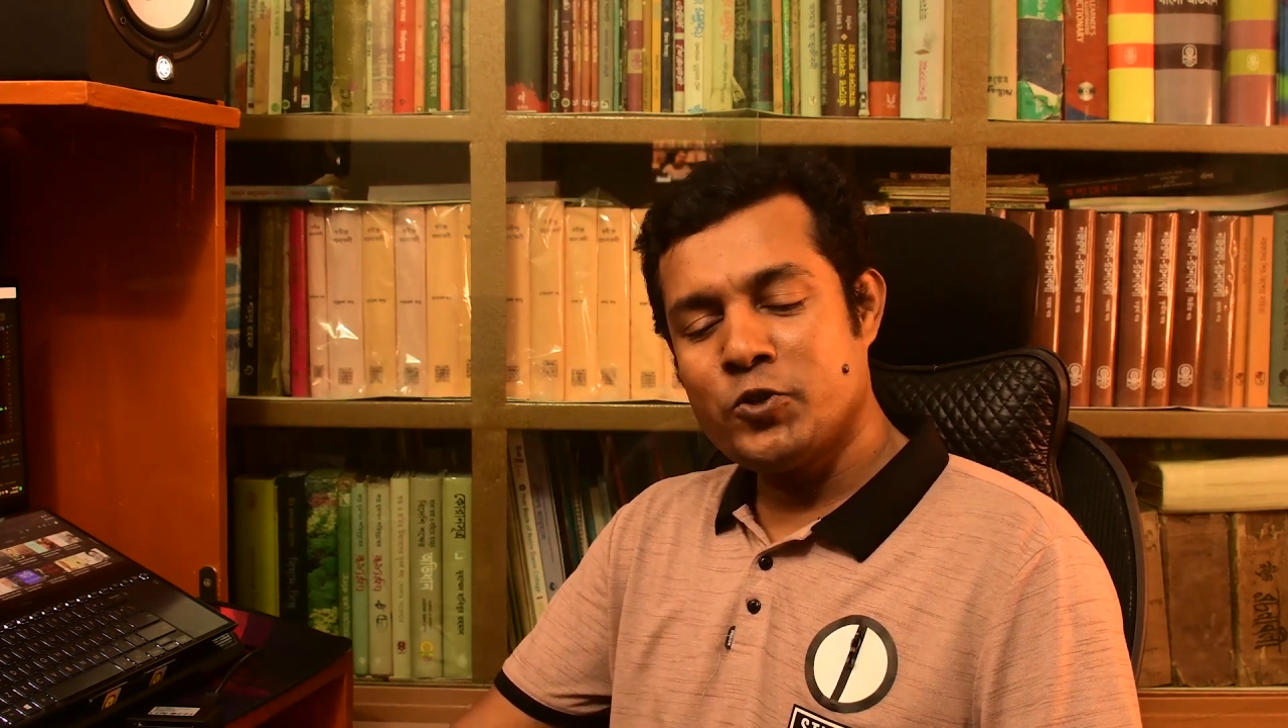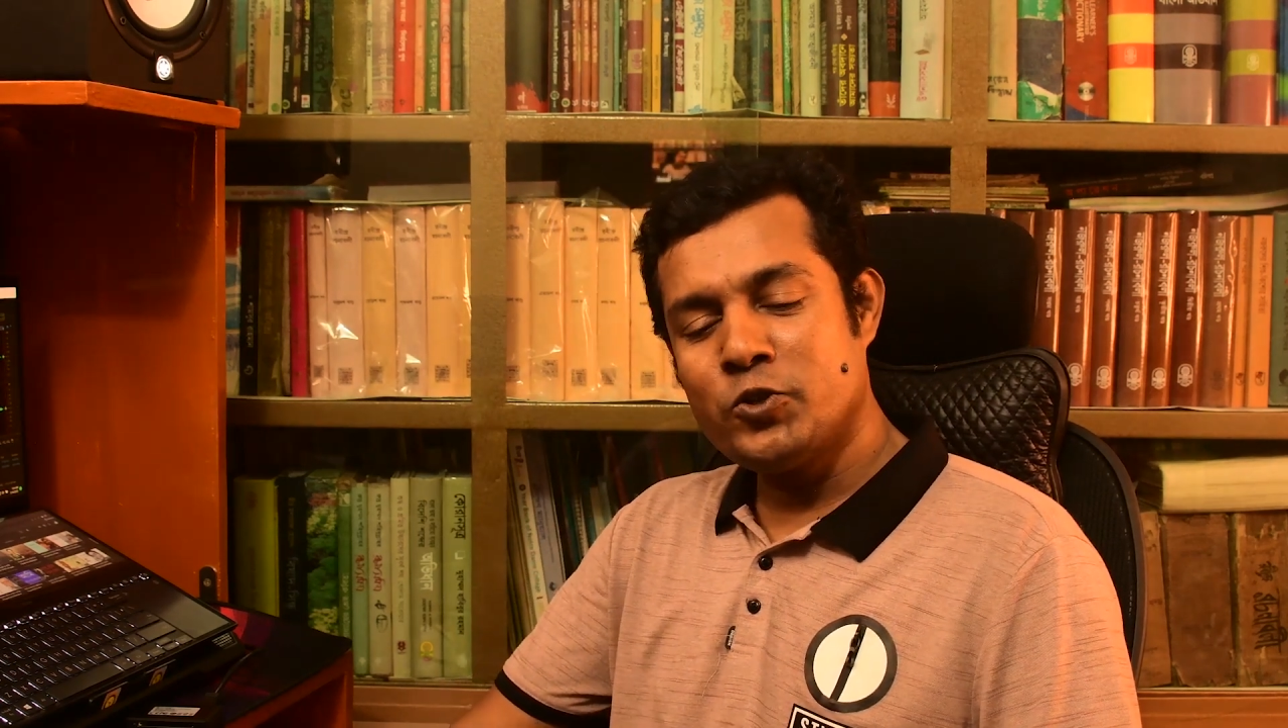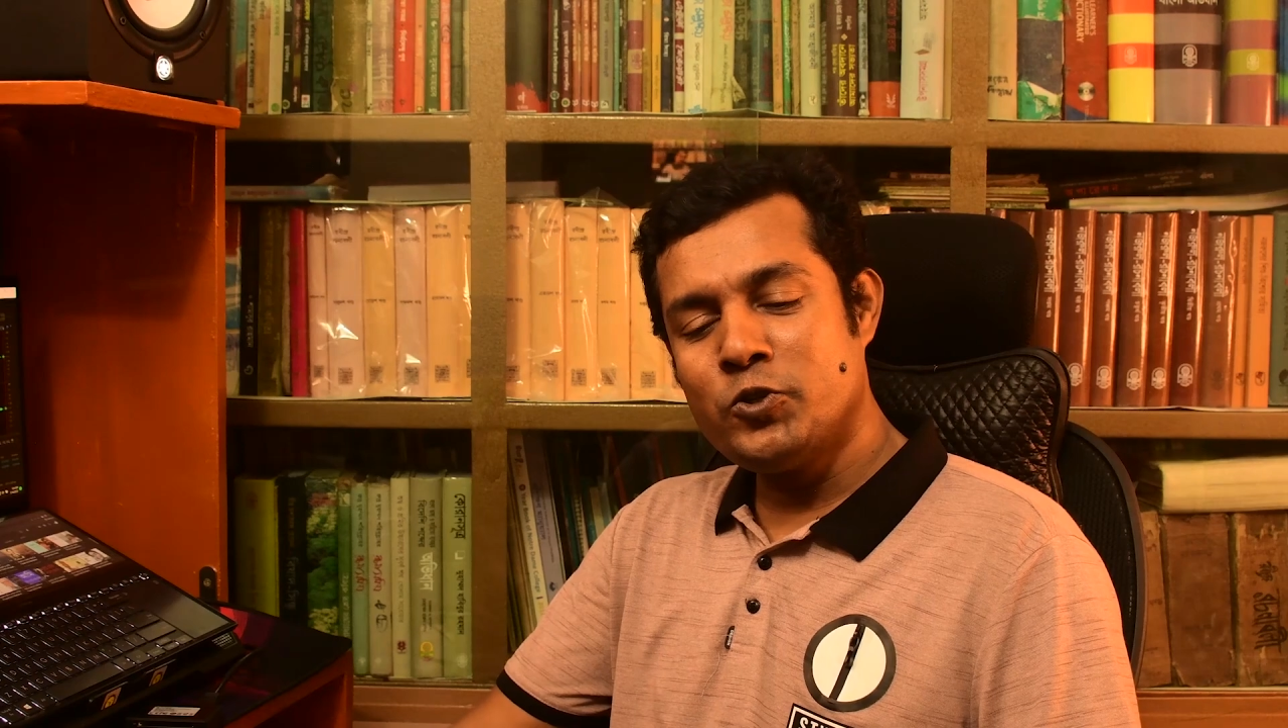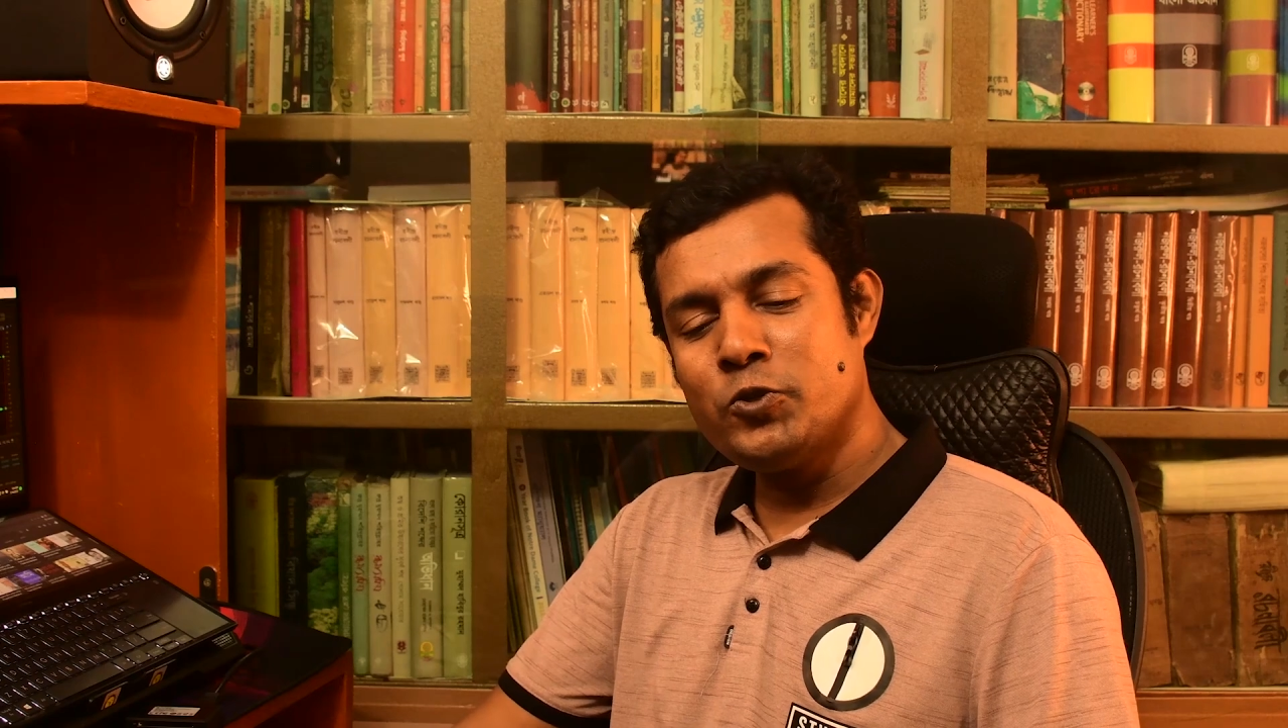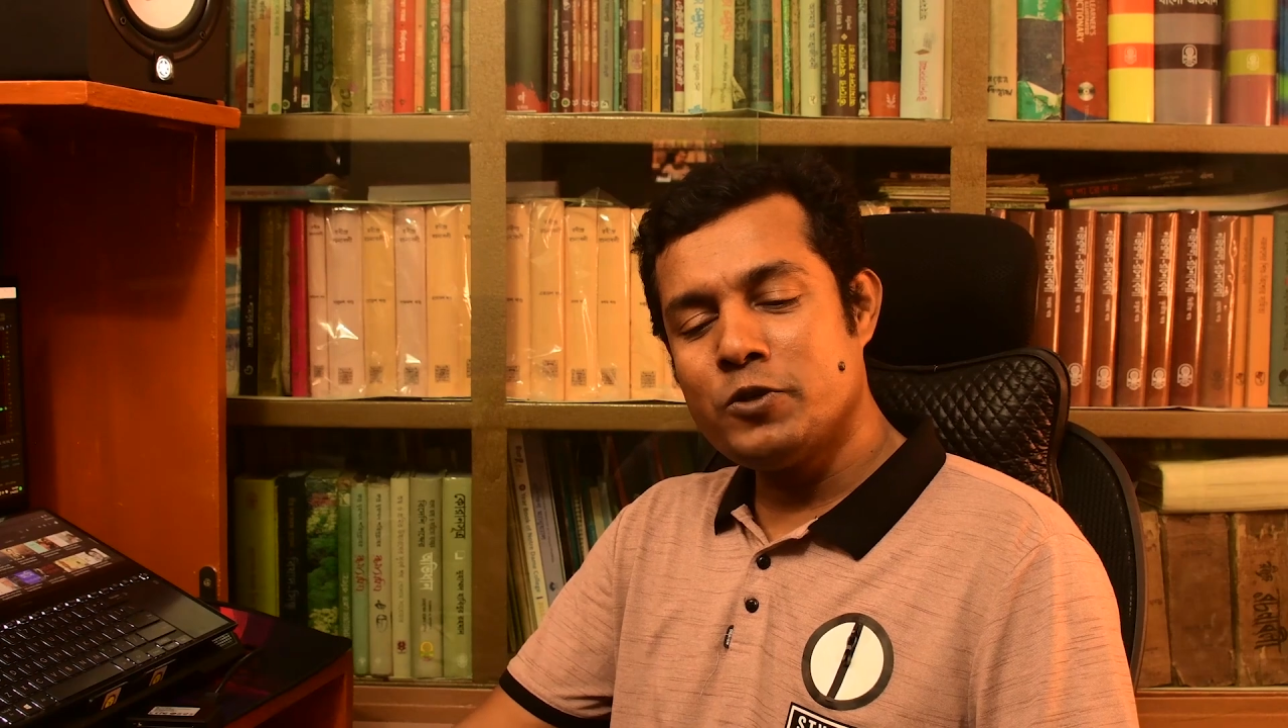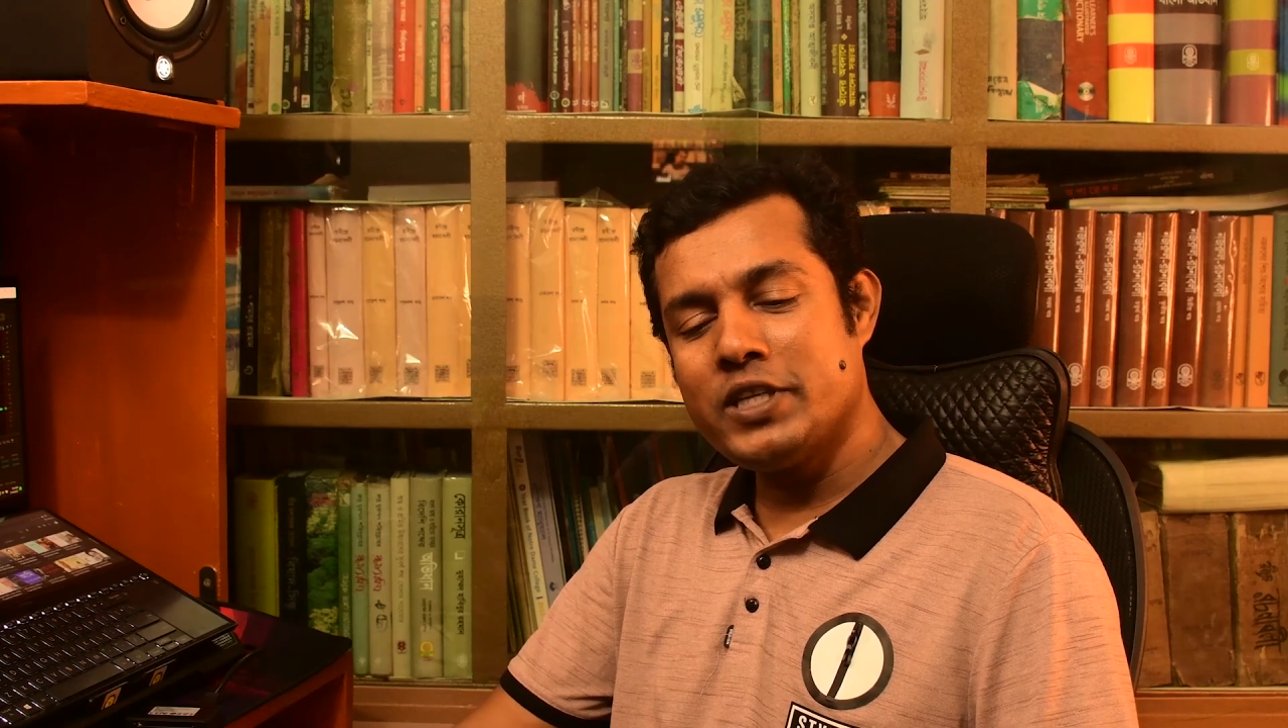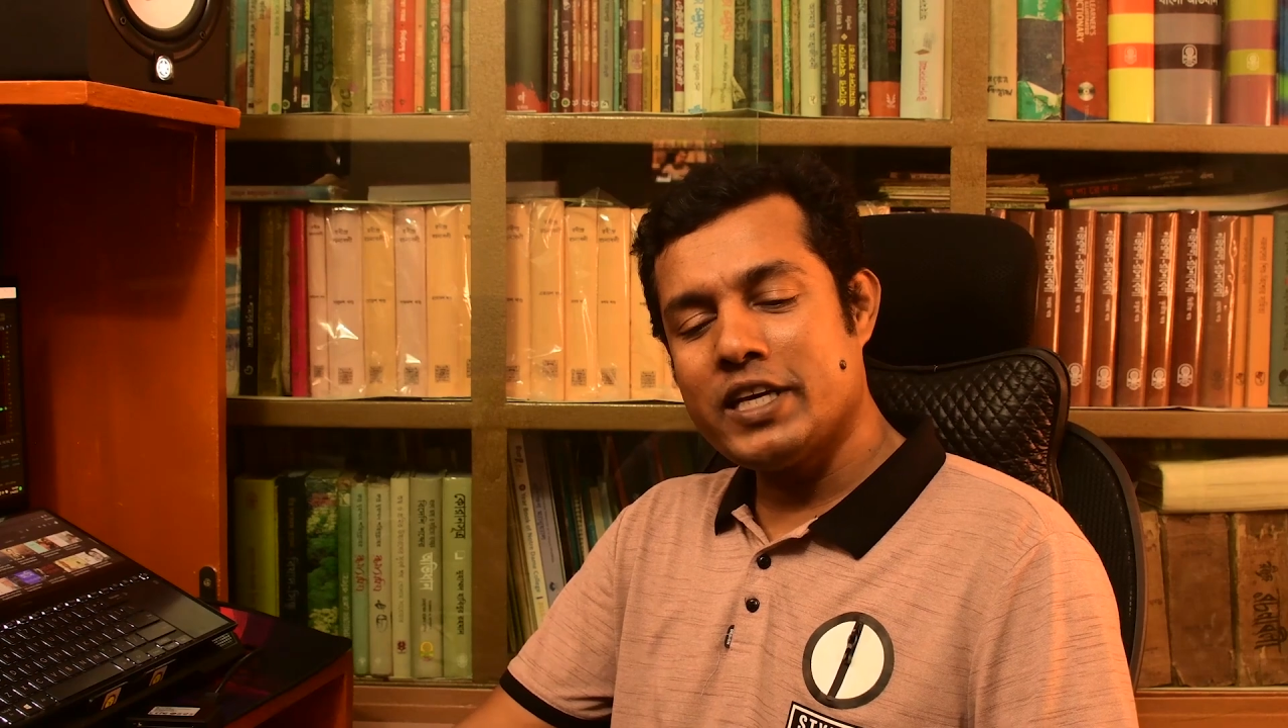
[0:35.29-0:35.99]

রোদ্দুর